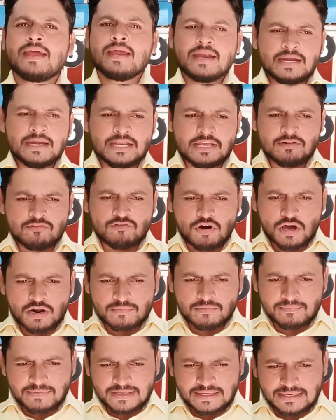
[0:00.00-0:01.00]

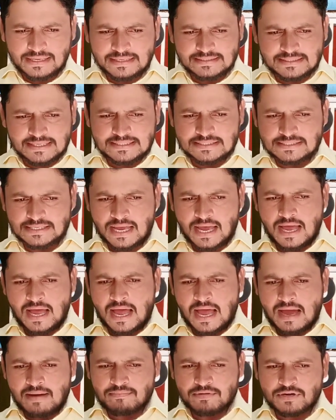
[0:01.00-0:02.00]
डिवॉर्मिंग के जैसा
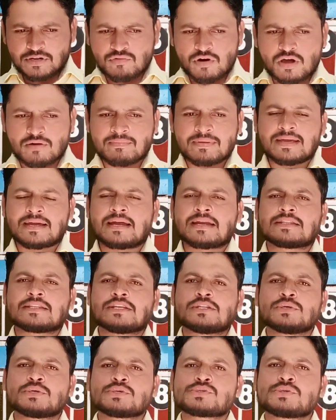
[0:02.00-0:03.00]
आप डिवॉर्मिंग
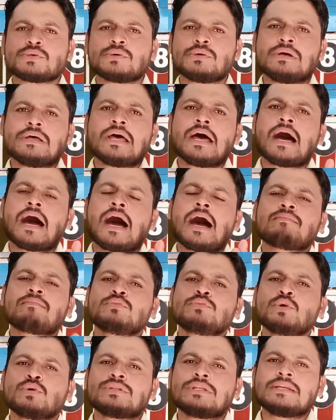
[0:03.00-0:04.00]
करते दोस्तों आप
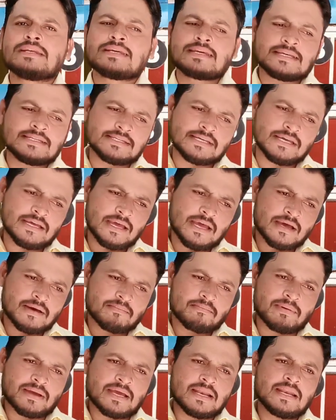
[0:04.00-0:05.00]
दो दिन कीजिए
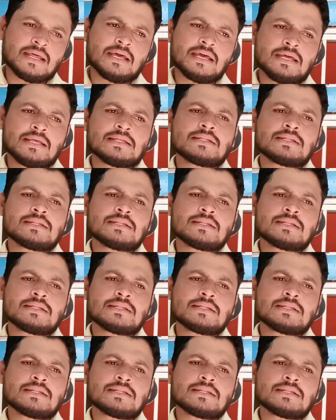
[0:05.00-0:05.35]
पहले